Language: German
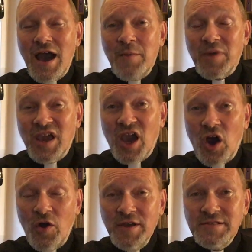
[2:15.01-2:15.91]
am
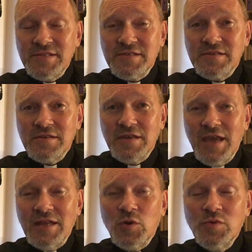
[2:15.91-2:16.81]
Kreuz
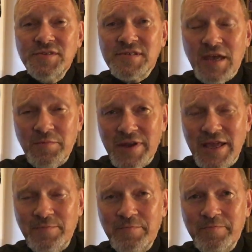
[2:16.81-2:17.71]
in unserem
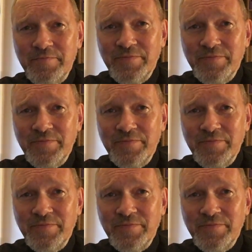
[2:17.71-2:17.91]
Leben.